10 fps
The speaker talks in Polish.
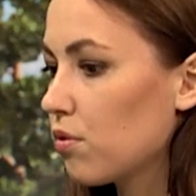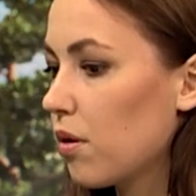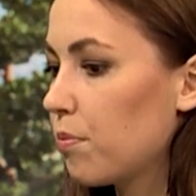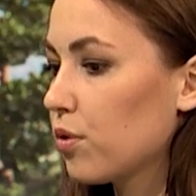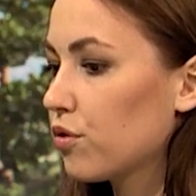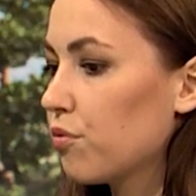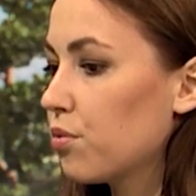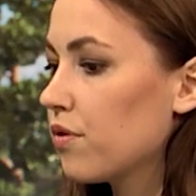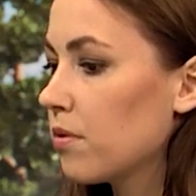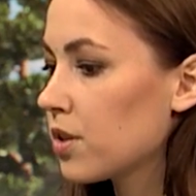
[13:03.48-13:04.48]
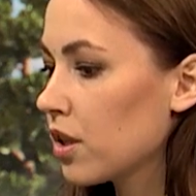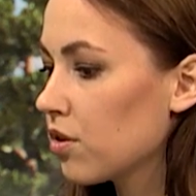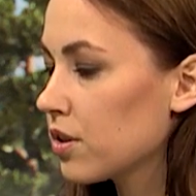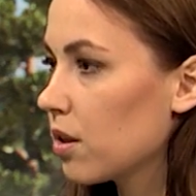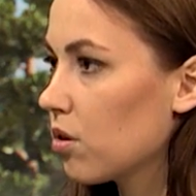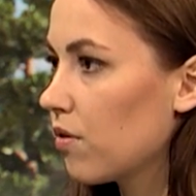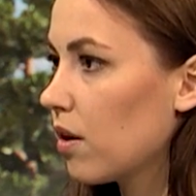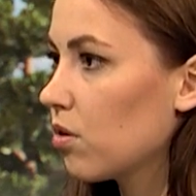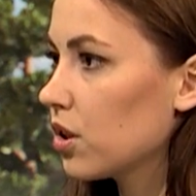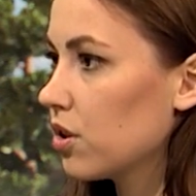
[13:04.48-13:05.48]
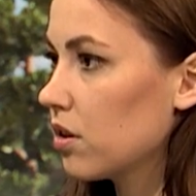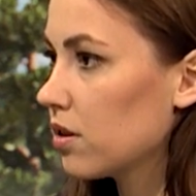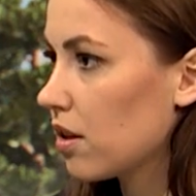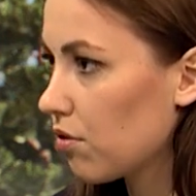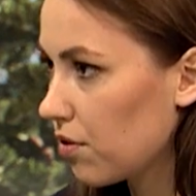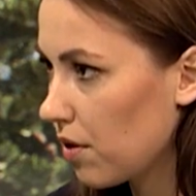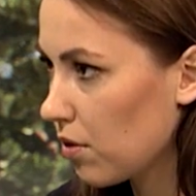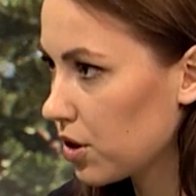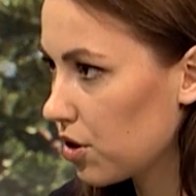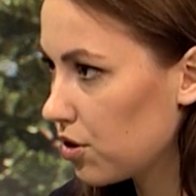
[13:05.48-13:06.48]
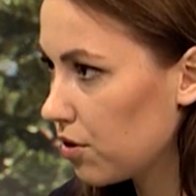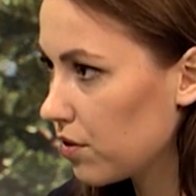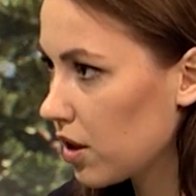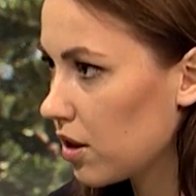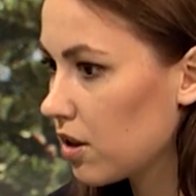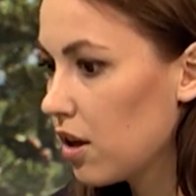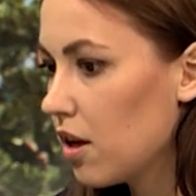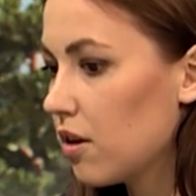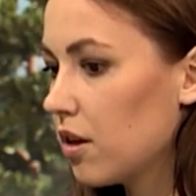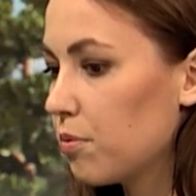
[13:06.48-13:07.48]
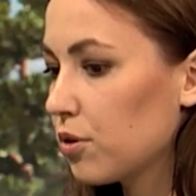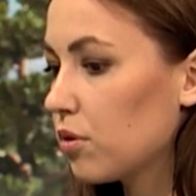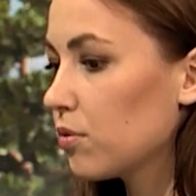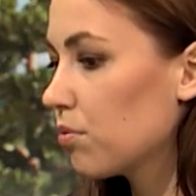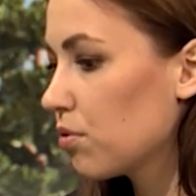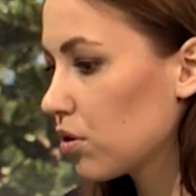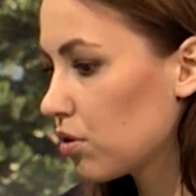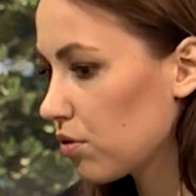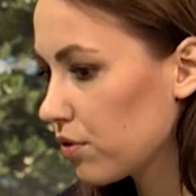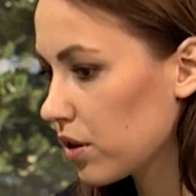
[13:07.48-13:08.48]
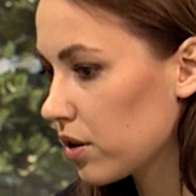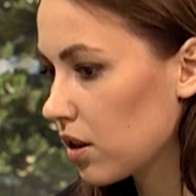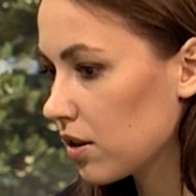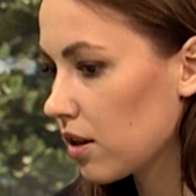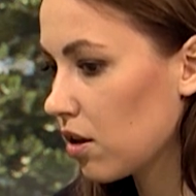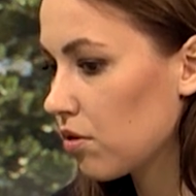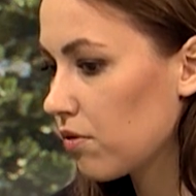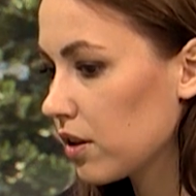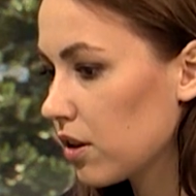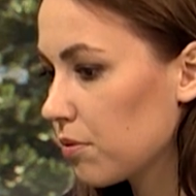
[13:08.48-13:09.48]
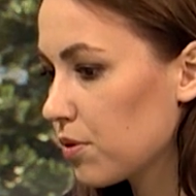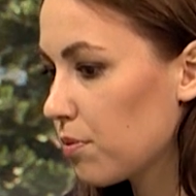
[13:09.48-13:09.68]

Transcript: była pod wpływem czegoś, zachowała się, zachowywała się dziwnie i podobno było to również zachowanie